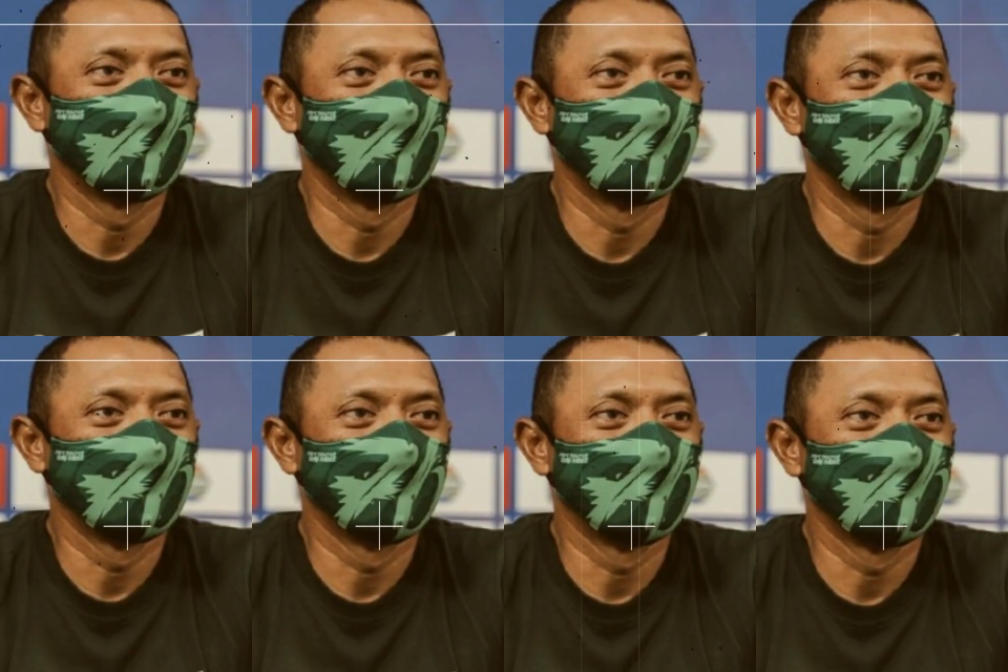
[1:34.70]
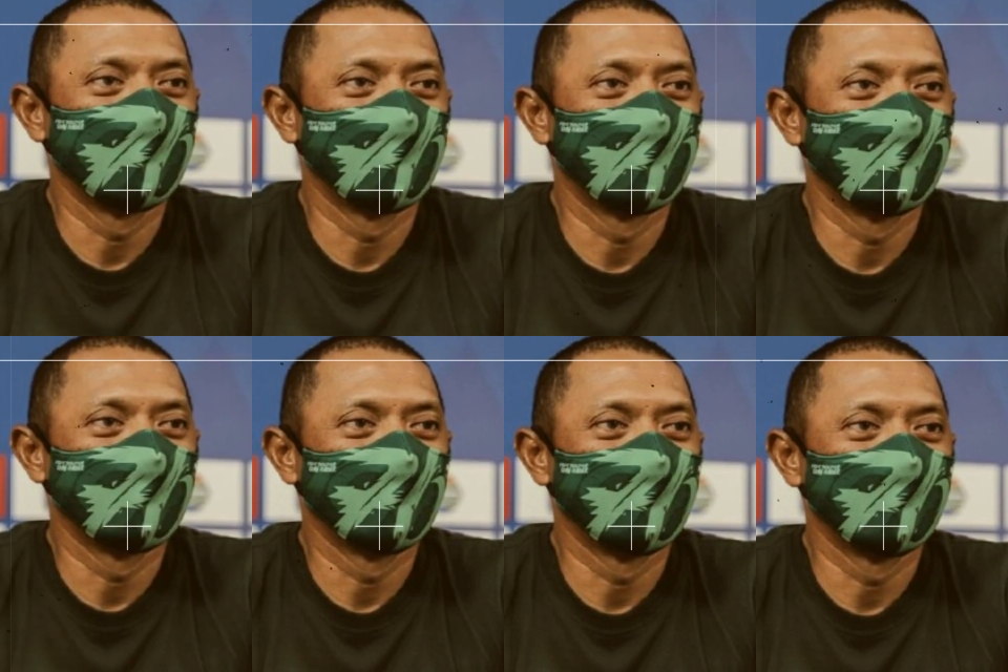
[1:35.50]
menilai chemistry antar
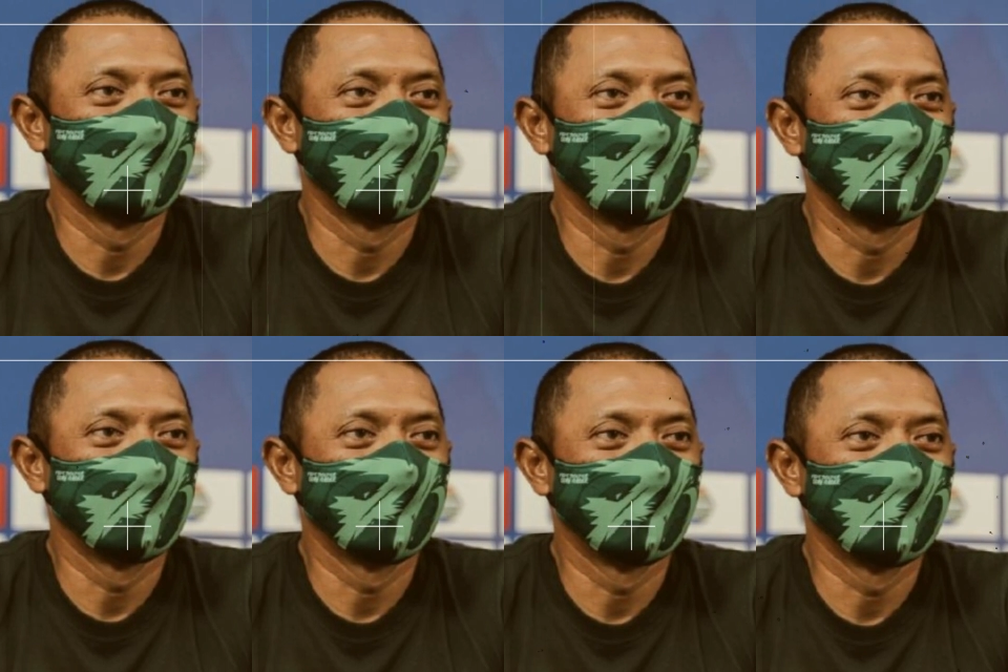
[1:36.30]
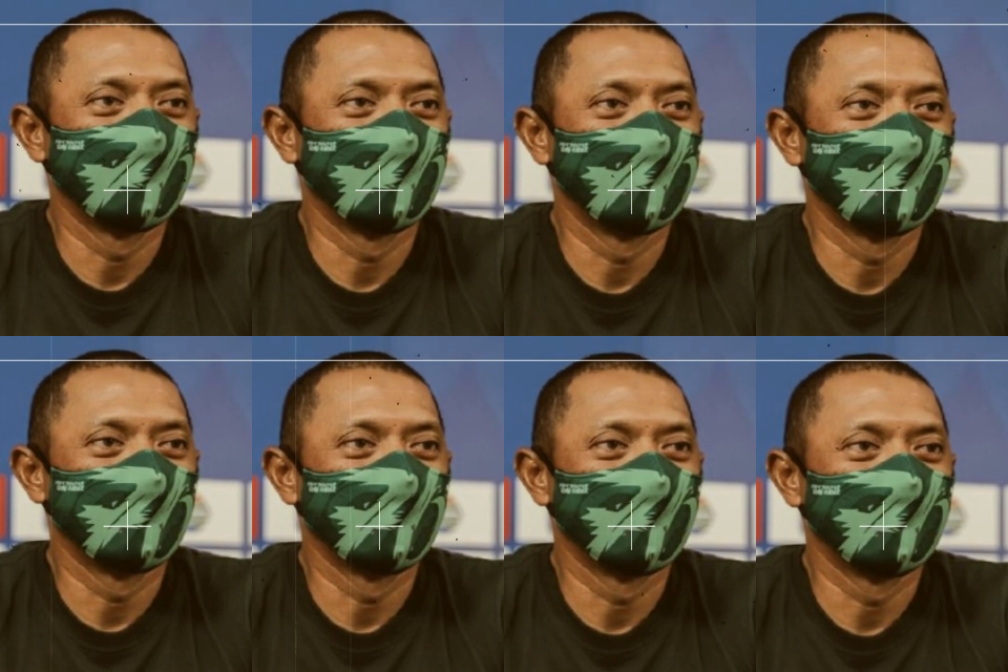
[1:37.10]
pemain belum berjalan dengan
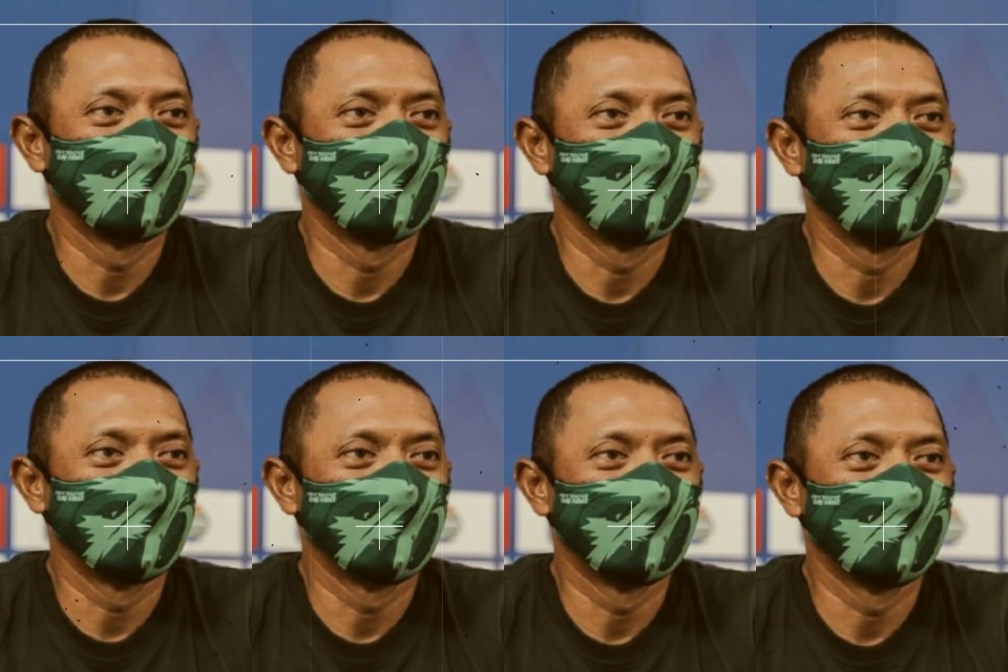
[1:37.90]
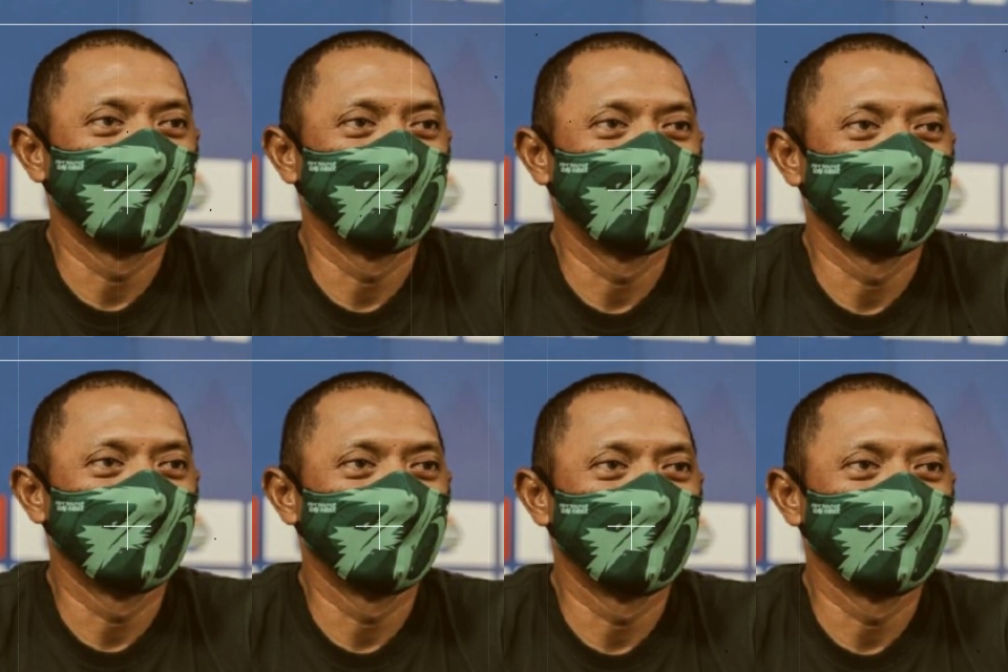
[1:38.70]
baik. Sehingga, pemain